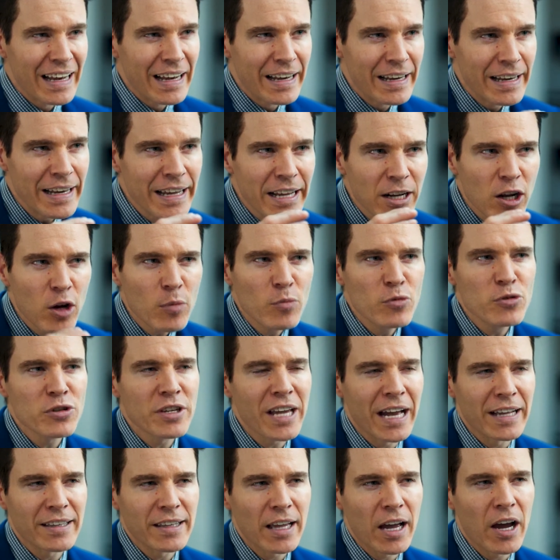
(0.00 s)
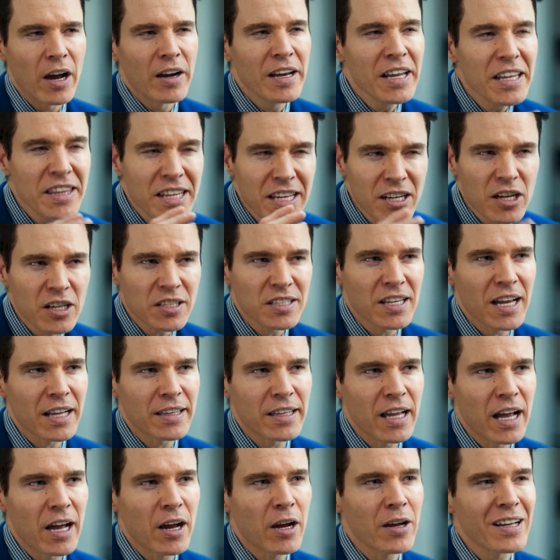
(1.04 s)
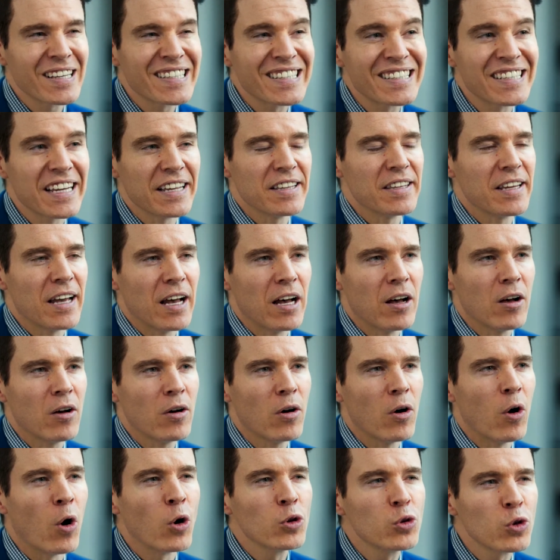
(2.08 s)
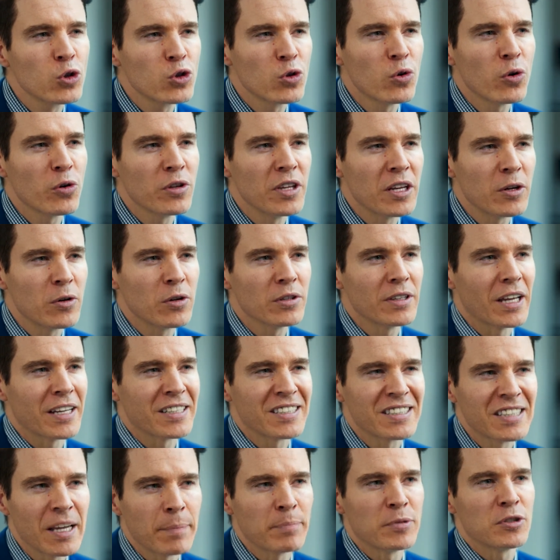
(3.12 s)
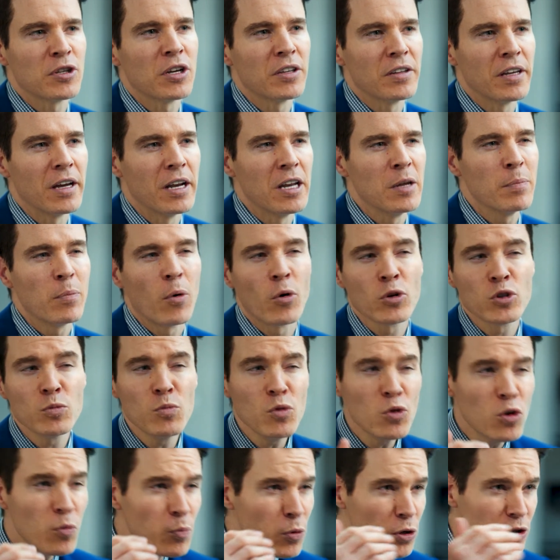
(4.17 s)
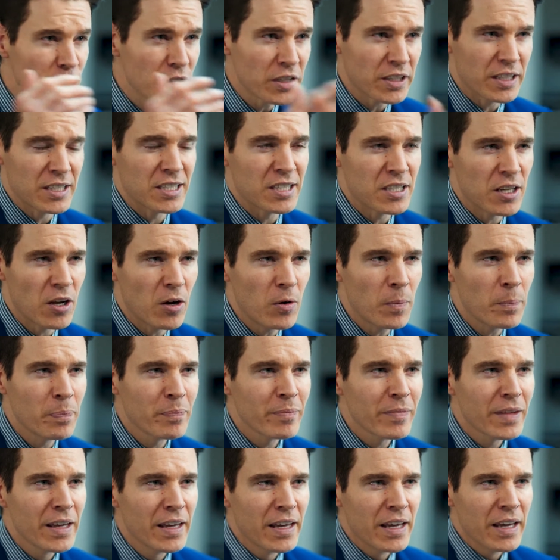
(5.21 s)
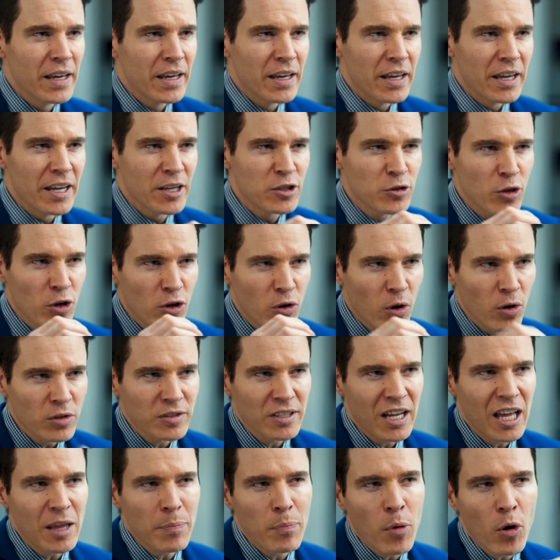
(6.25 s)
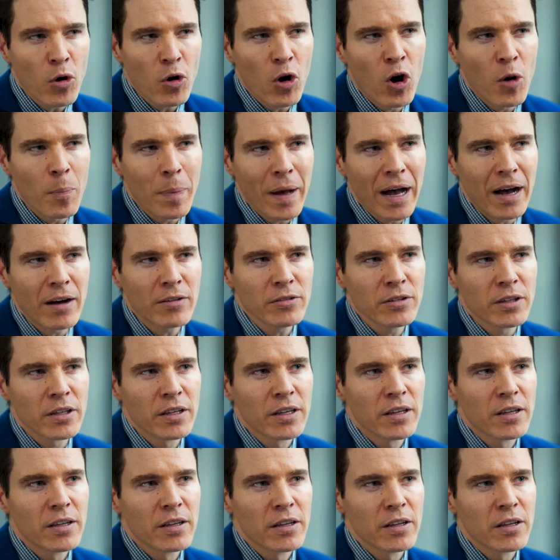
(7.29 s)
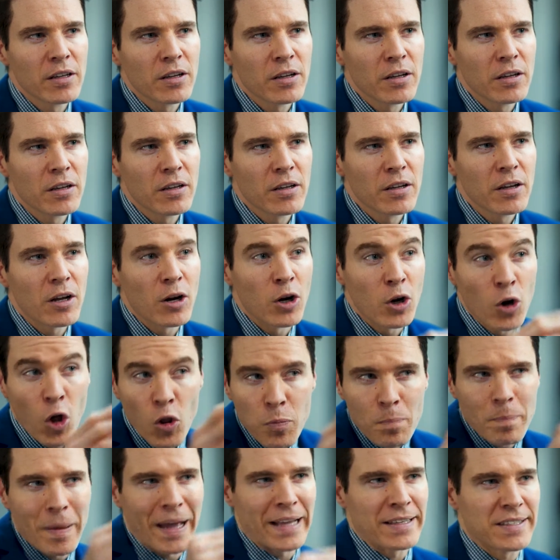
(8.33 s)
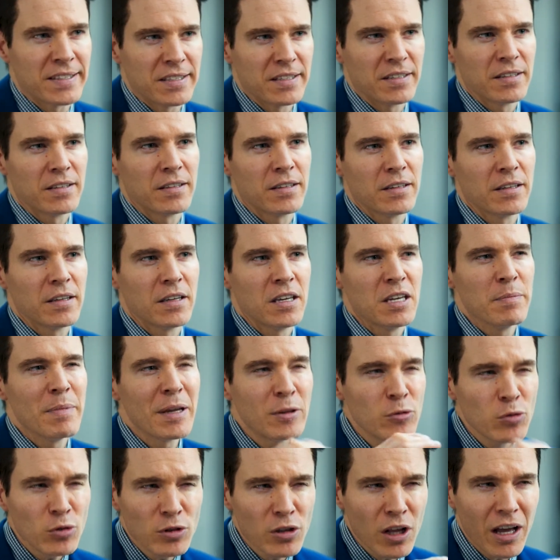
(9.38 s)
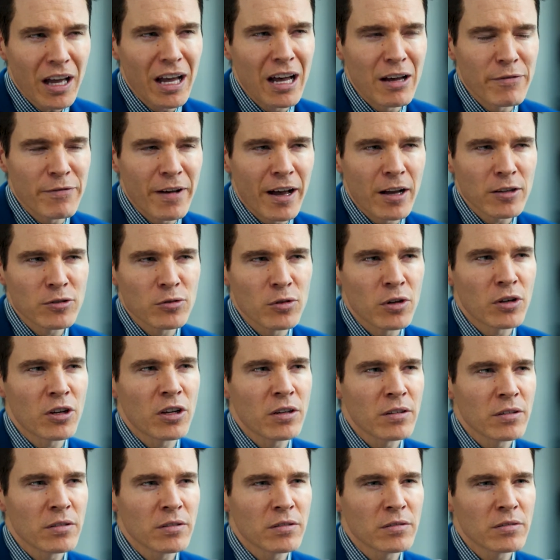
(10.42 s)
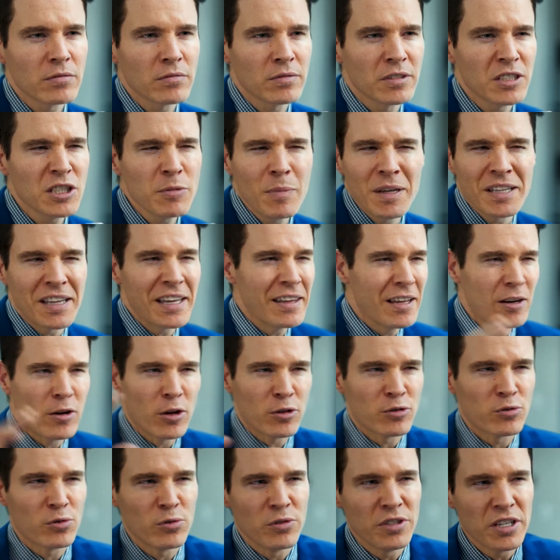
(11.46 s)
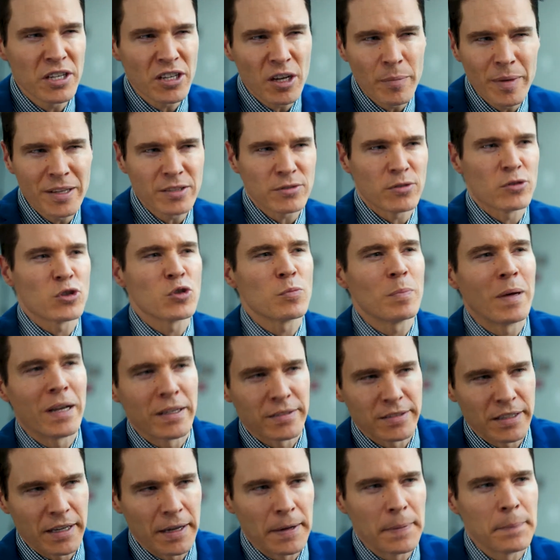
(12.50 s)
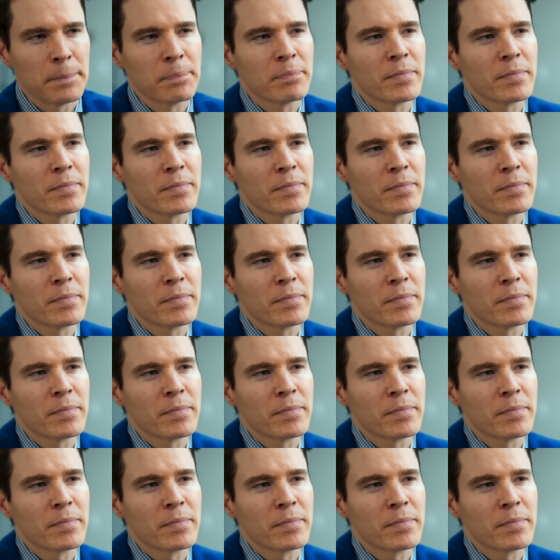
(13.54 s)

Les communicateurs, les négociateurs seniors ont toujours une écoute exceptionnelle. Ils posent beaucoup plus de questions et se concentrent pour comprendre l'autre partie. Ils mettent toute leur emphase sur si je m'étais dans leurs souliers, comment est-ce que je penserais?